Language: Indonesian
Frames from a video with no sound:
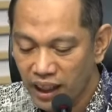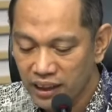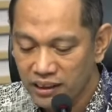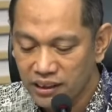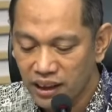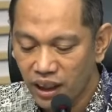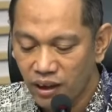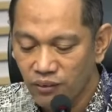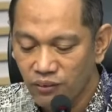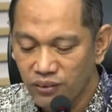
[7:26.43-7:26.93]

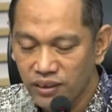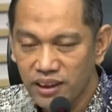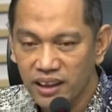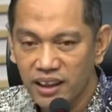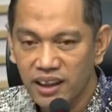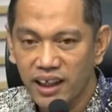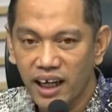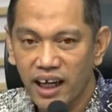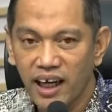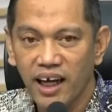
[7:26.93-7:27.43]
atau
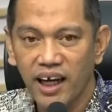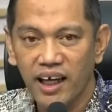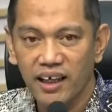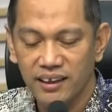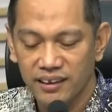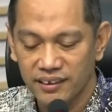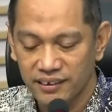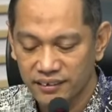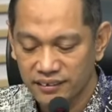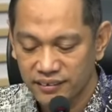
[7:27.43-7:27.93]

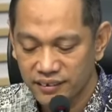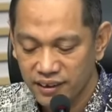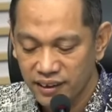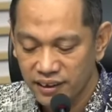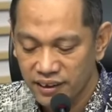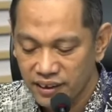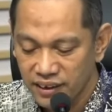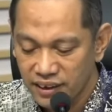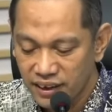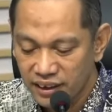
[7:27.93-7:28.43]
kirahan
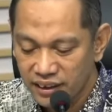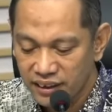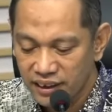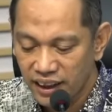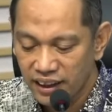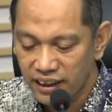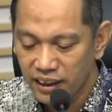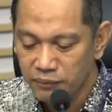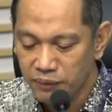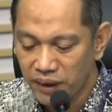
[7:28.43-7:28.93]

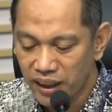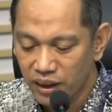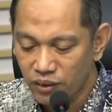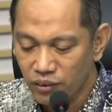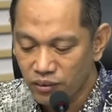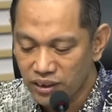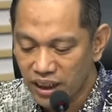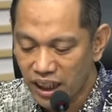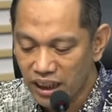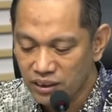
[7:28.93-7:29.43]
dari
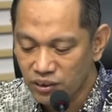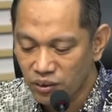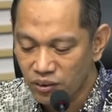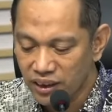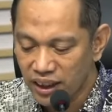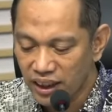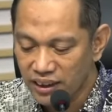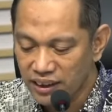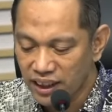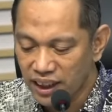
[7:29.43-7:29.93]
para
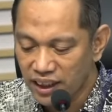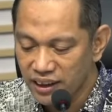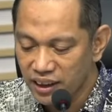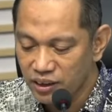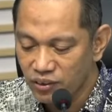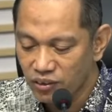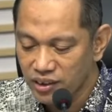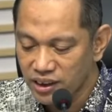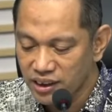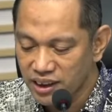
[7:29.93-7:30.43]
kontraktor yang telah
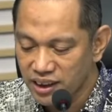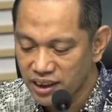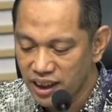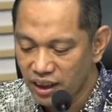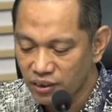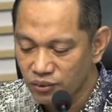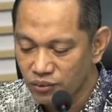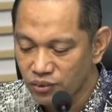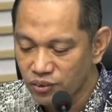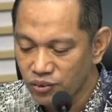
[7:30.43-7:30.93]

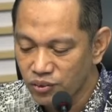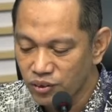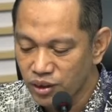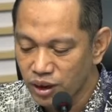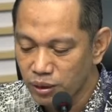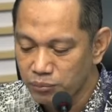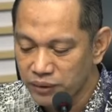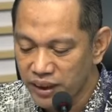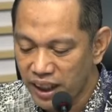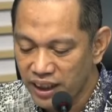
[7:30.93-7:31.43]
dikondisikan
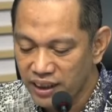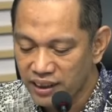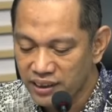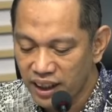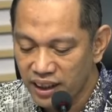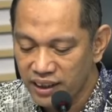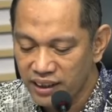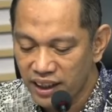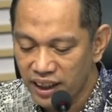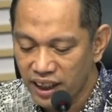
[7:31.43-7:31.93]
untuk
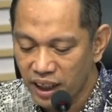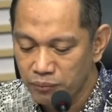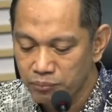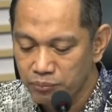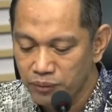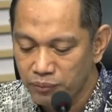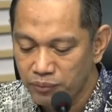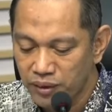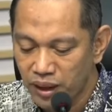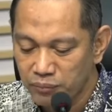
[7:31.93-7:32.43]
dimenangkan
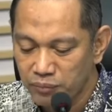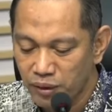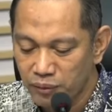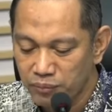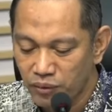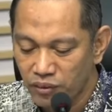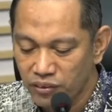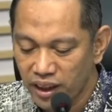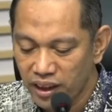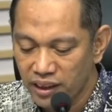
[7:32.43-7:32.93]
dalam
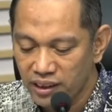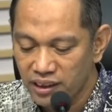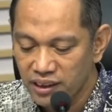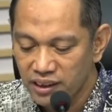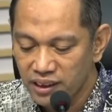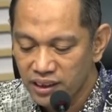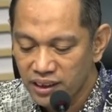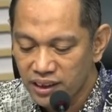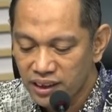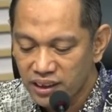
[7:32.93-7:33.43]
beberapa proyek
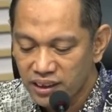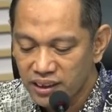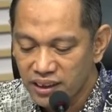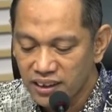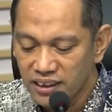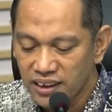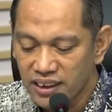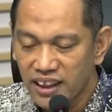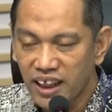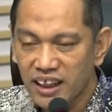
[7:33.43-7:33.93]

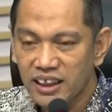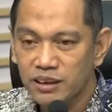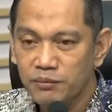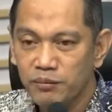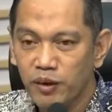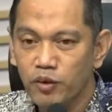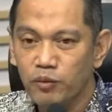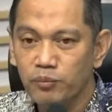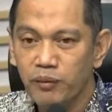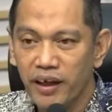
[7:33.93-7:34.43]
di Dinas
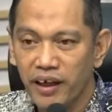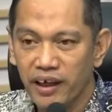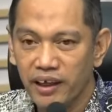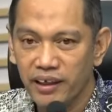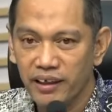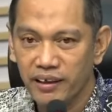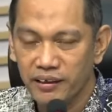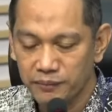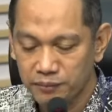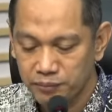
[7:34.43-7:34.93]

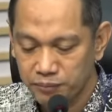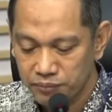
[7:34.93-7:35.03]
PUPR.